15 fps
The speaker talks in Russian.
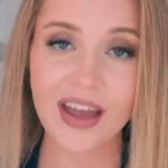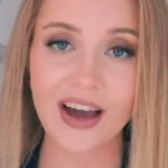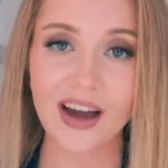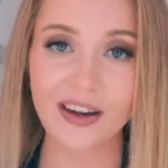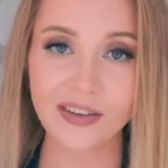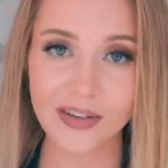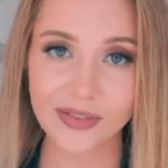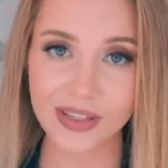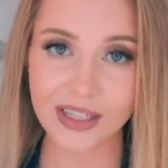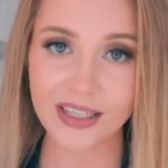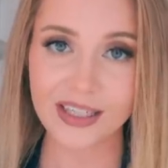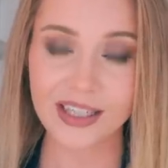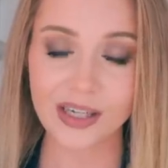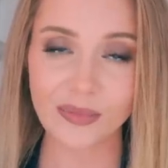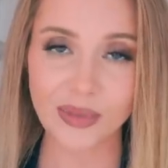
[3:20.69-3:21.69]
а
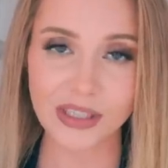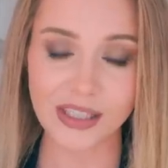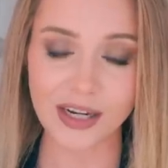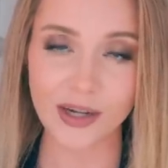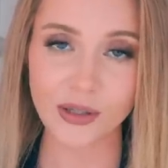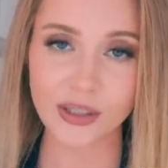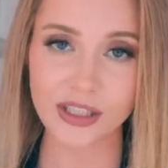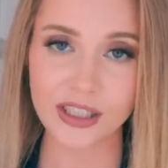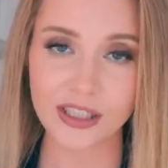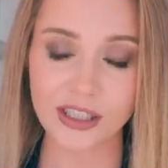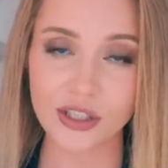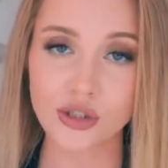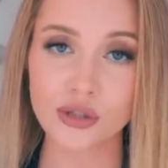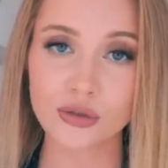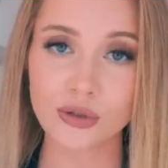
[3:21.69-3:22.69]
во-вторых, я постараюсь
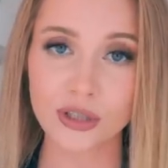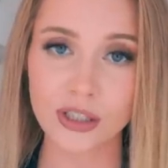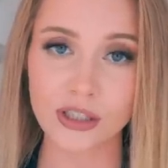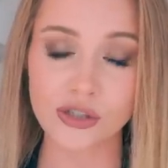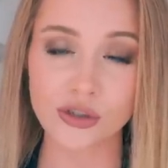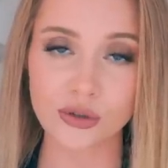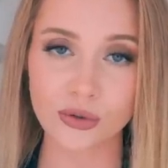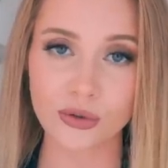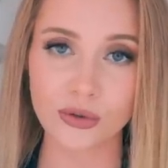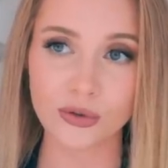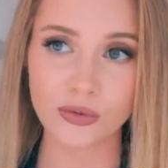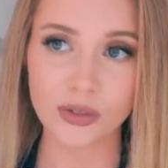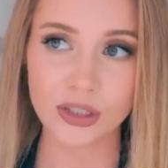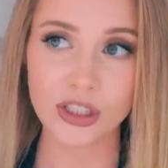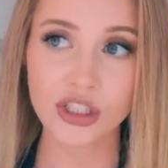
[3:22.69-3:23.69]
найти что-то,
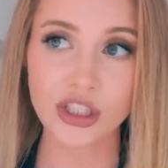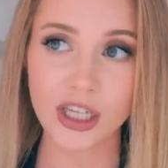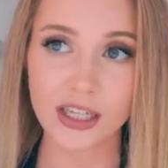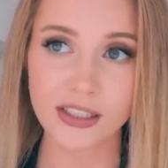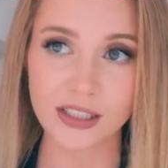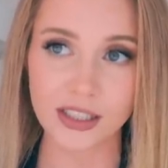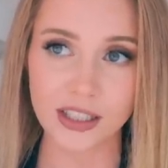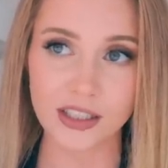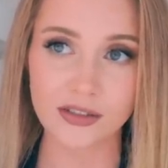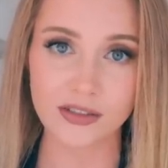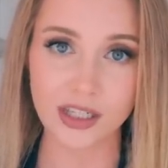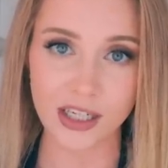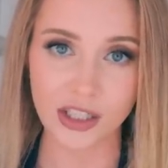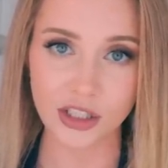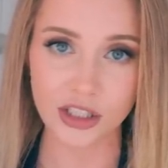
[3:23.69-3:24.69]
что сейчас есть в
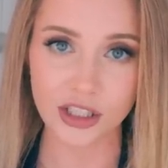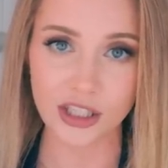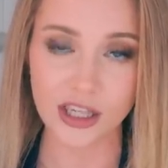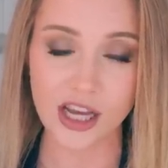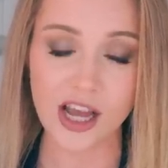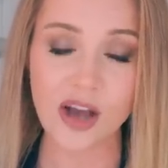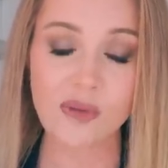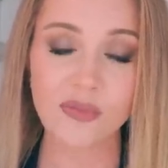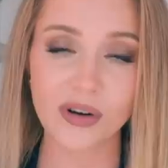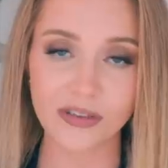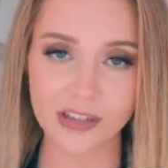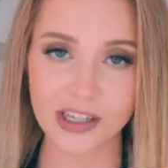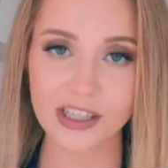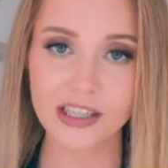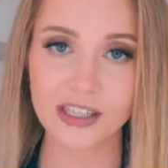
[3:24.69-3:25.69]
наличии по
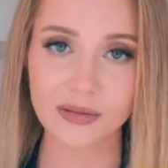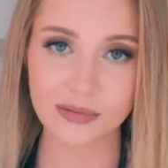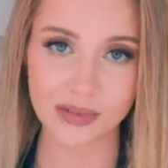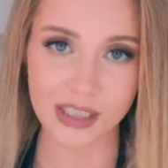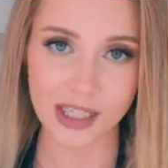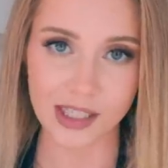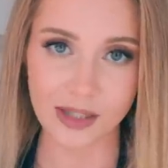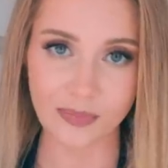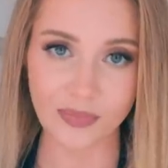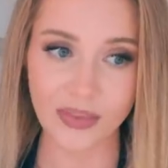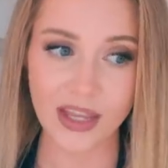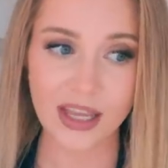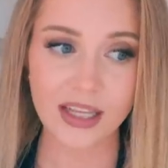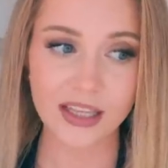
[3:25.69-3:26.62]
выгодным ценам.